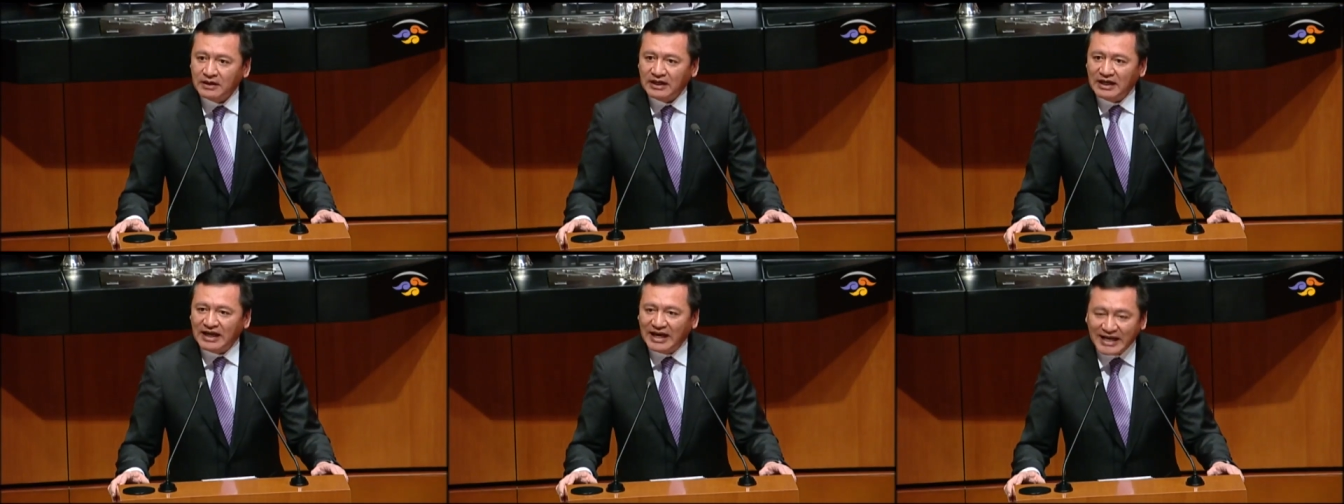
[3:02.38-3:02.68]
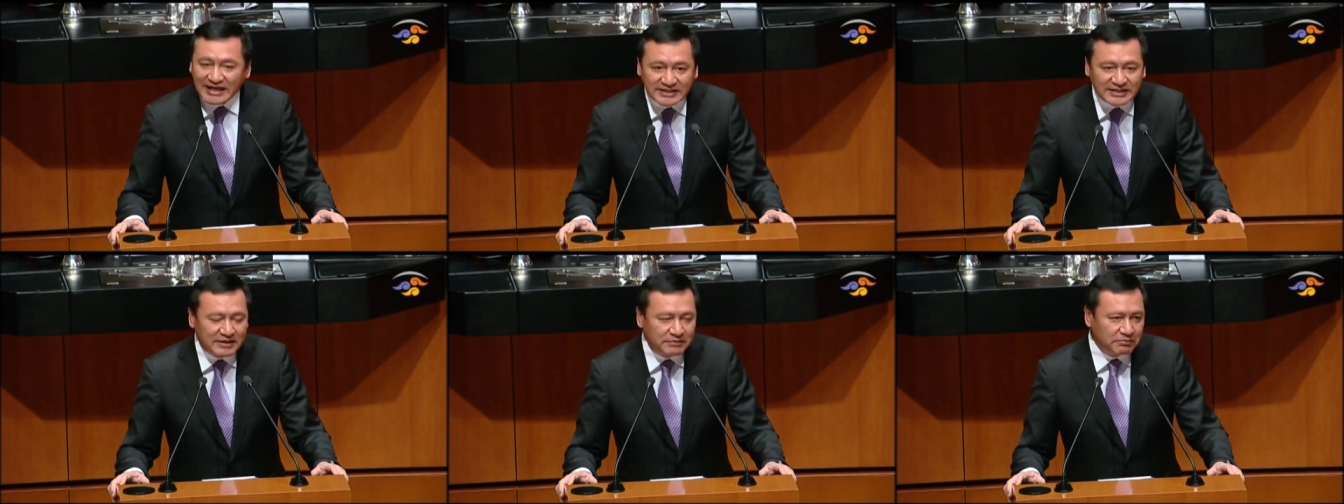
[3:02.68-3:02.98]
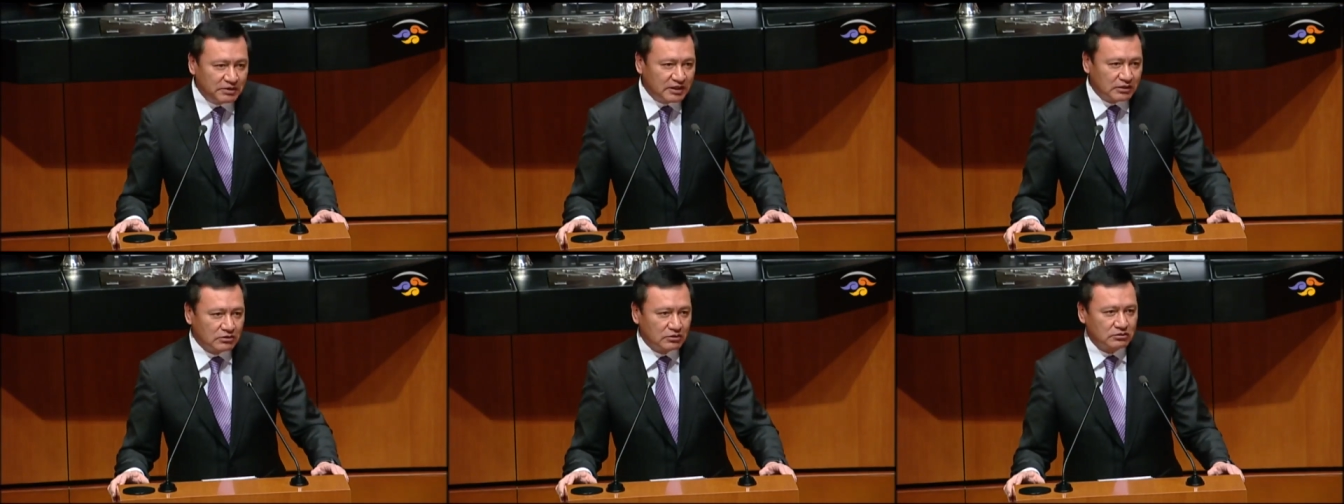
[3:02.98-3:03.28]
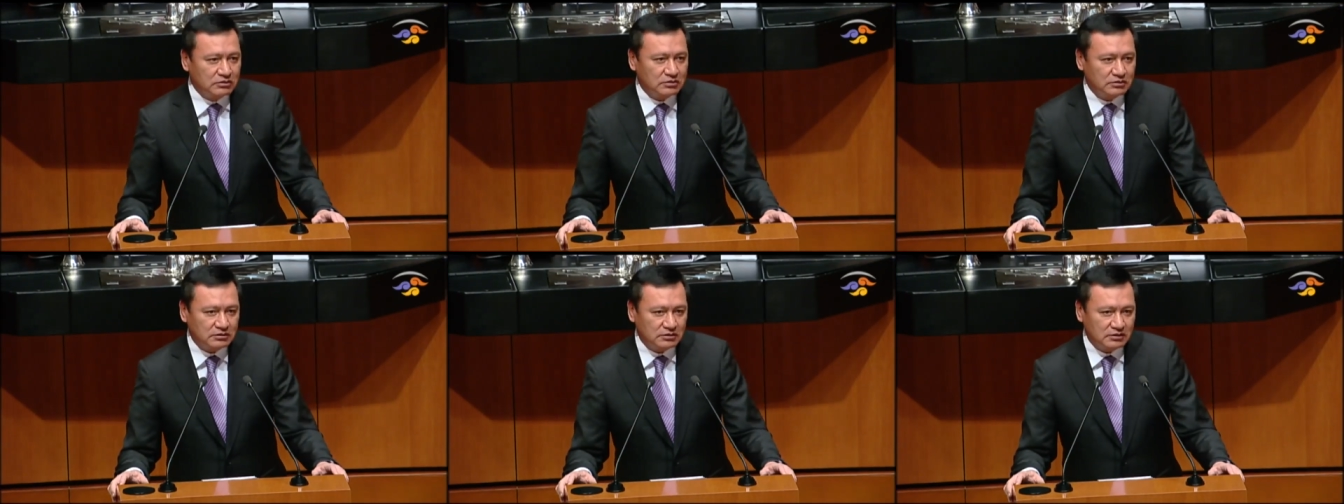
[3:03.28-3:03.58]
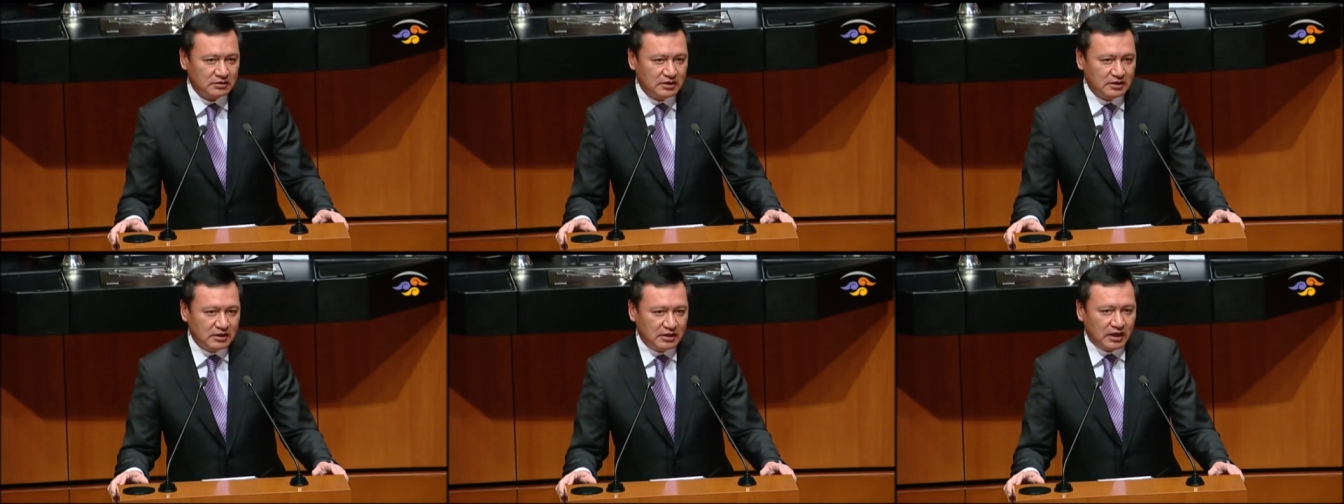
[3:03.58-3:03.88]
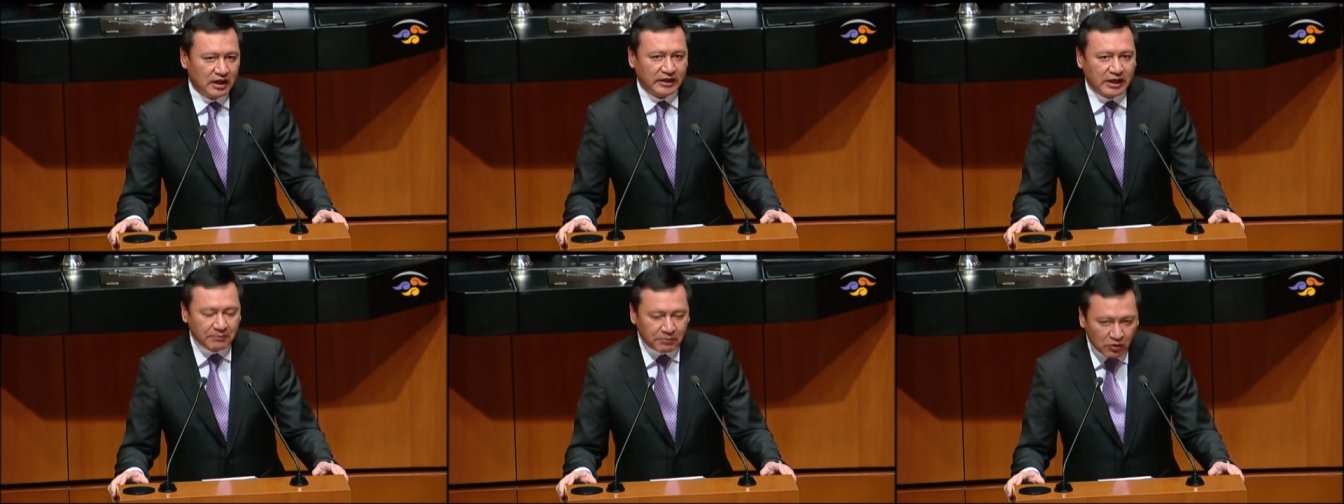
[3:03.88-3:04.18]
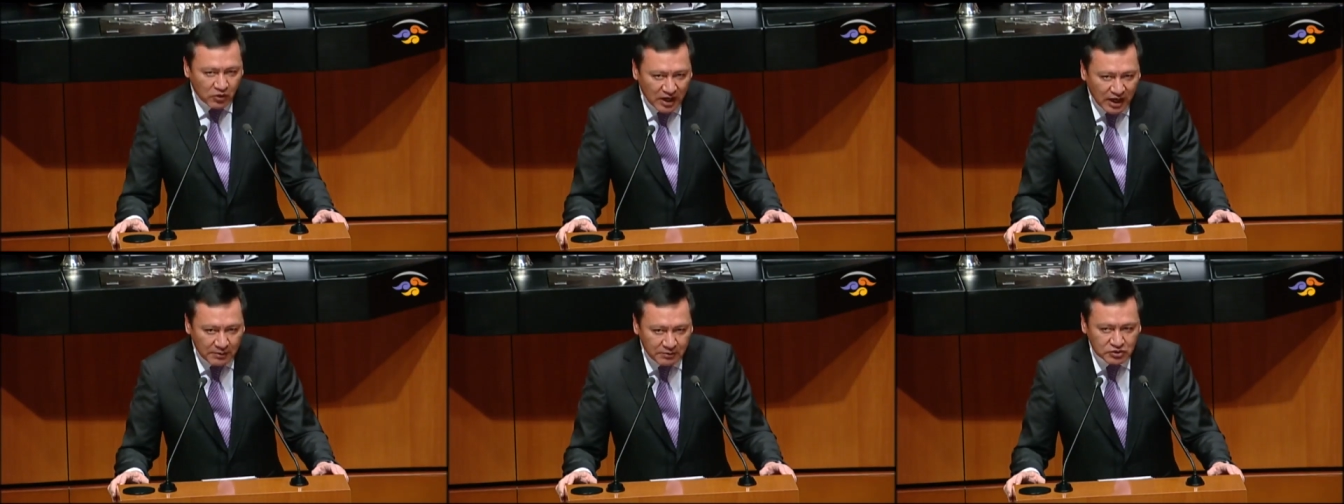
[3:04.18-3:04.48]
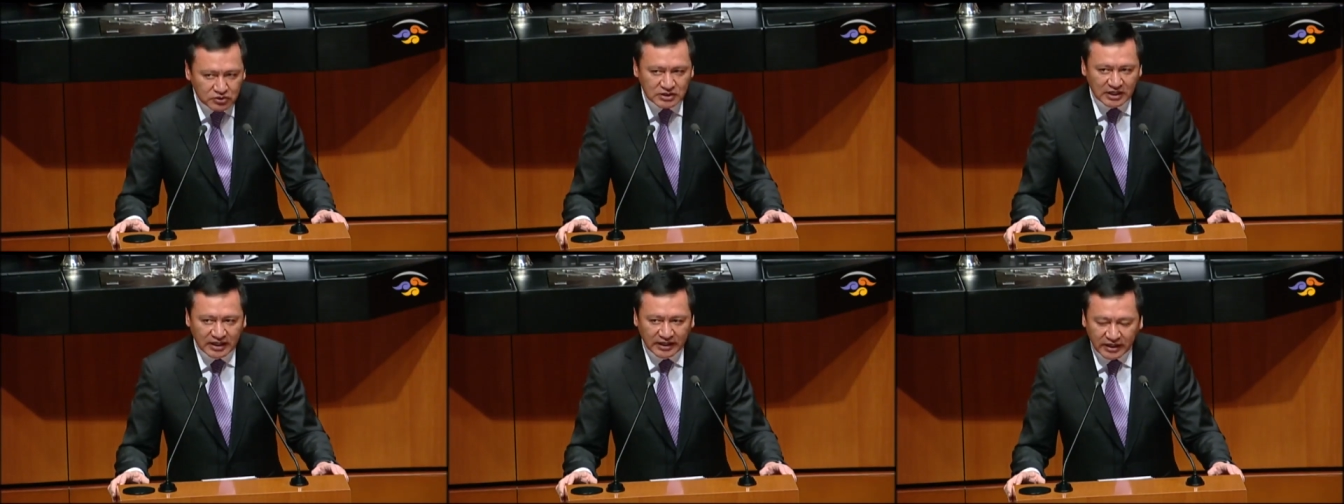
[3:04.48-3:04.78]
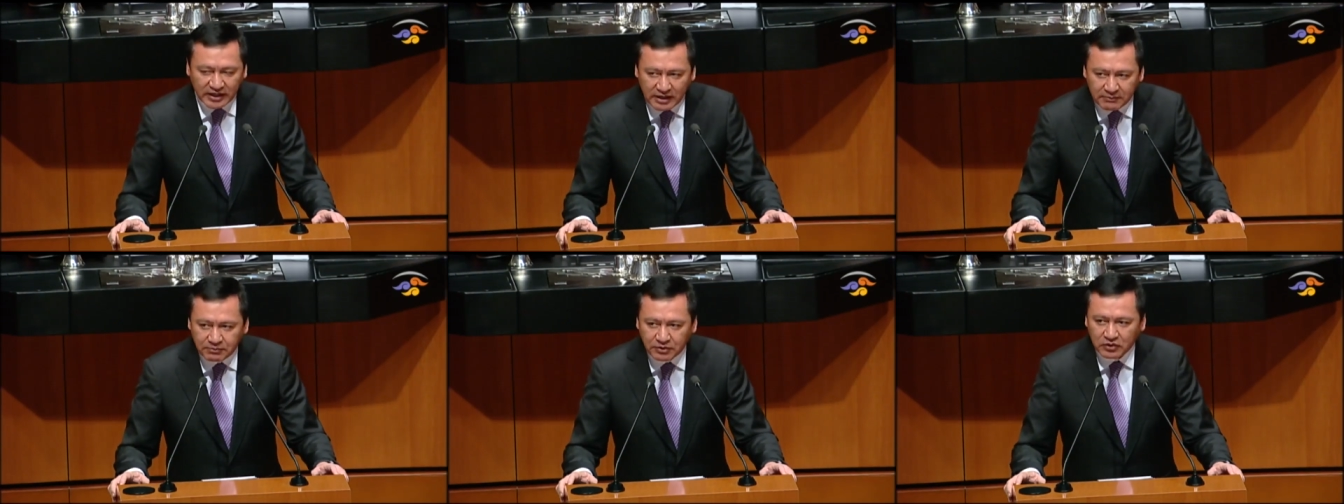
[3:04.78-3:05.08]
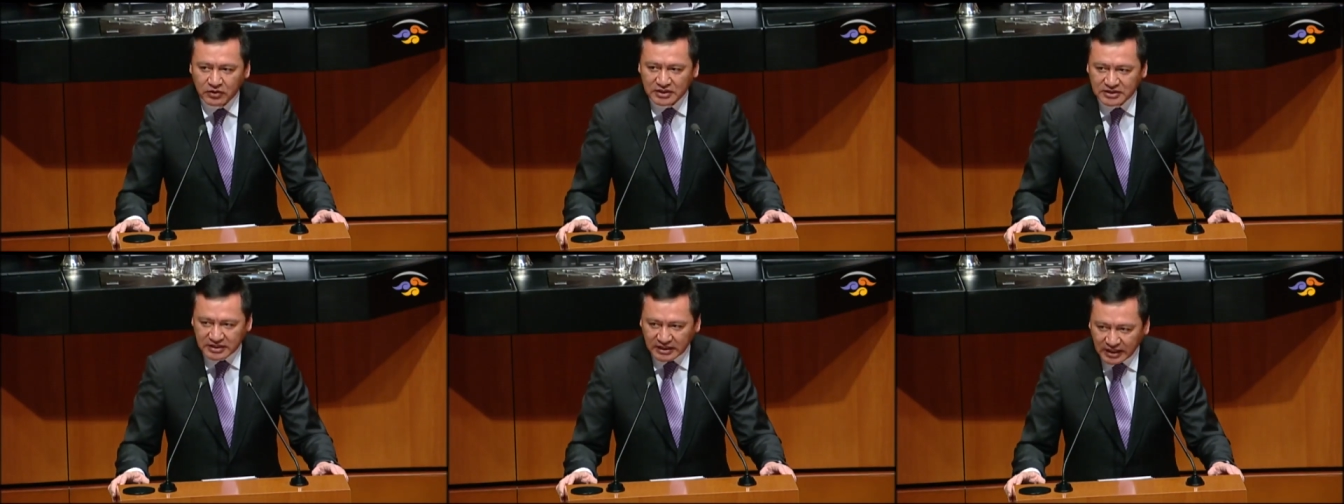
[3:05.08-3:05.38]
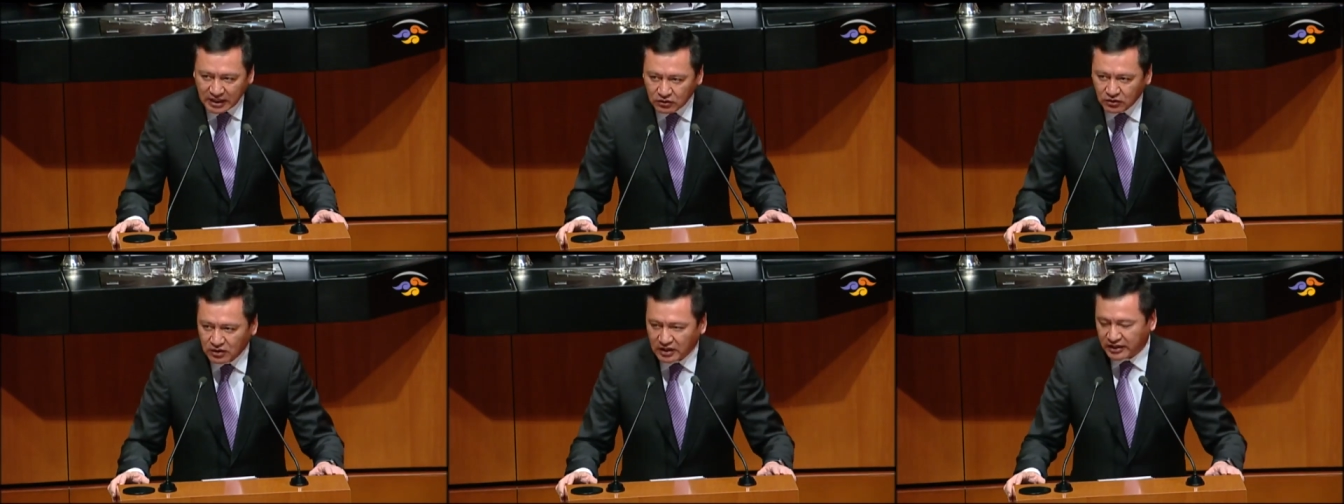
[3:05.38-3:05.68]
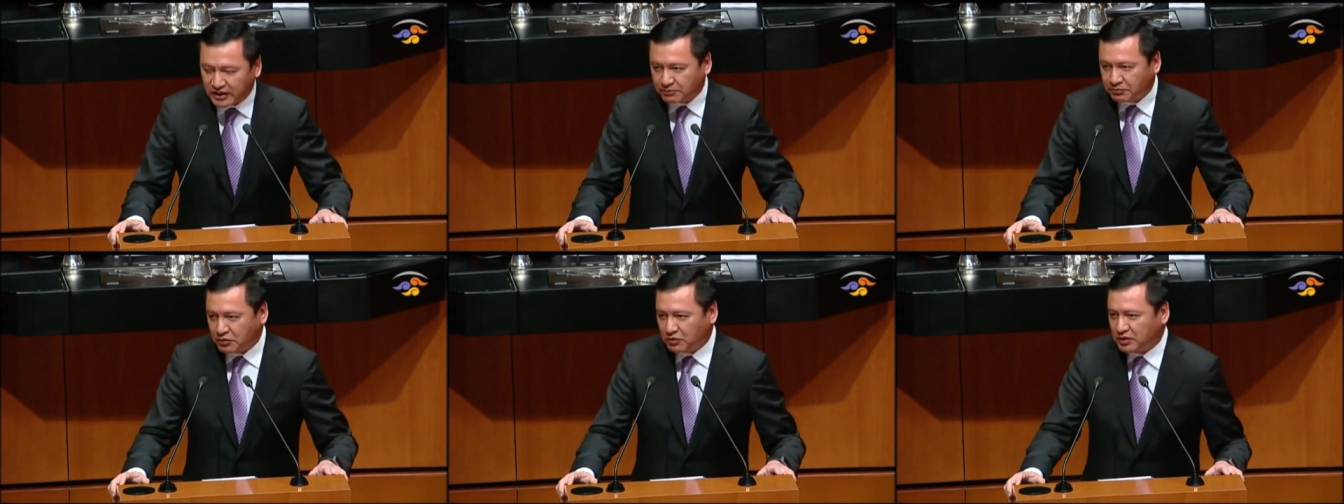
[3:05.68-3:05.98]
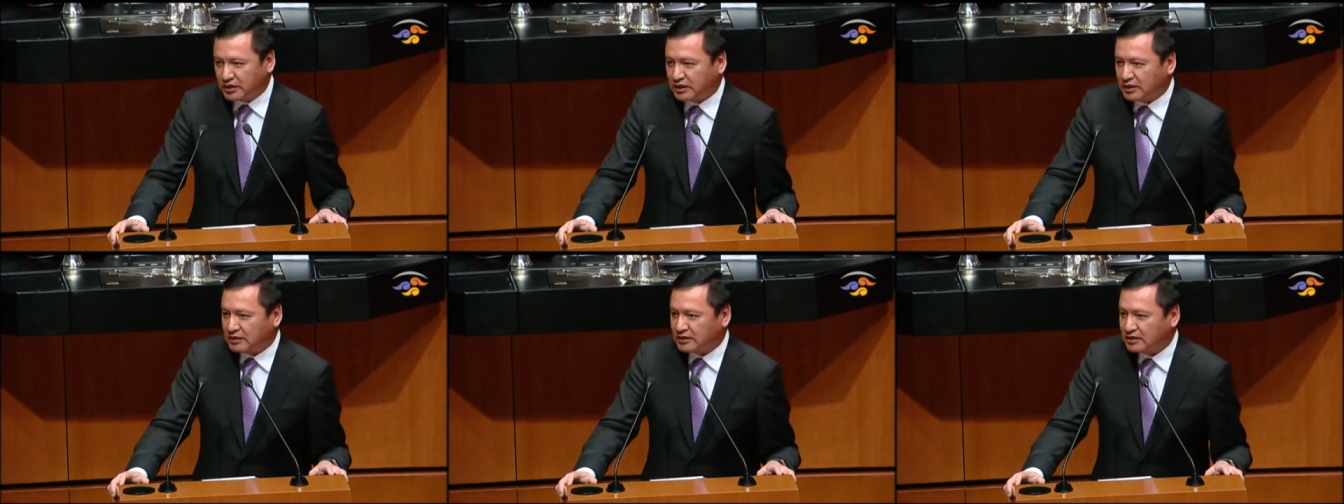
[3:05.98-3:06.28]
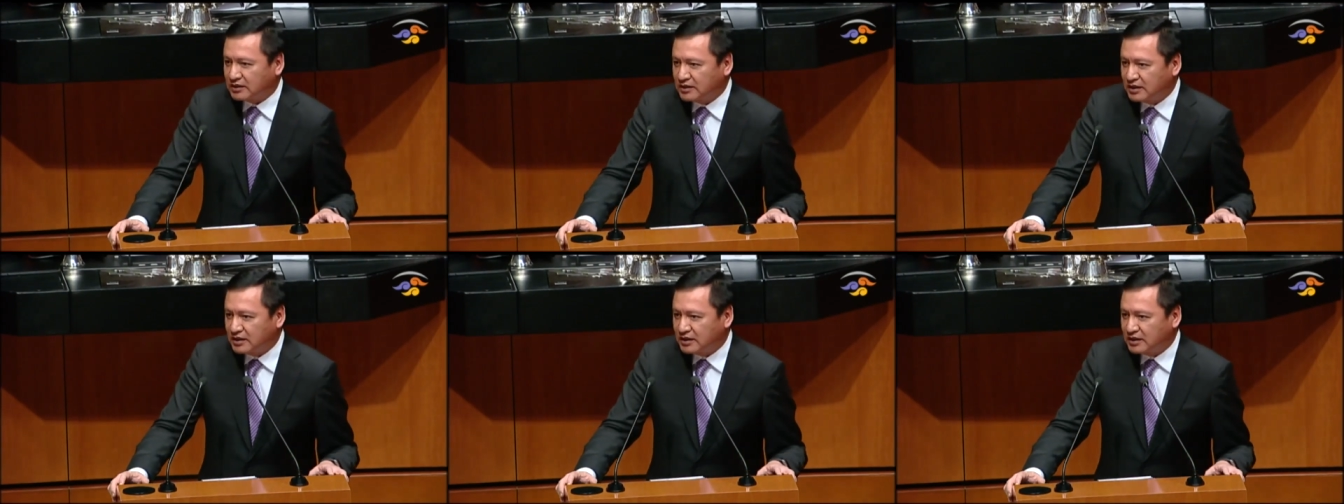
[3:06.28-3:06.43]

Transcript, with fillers: les invito a que pongamos el ejemplo en el Senado de la República,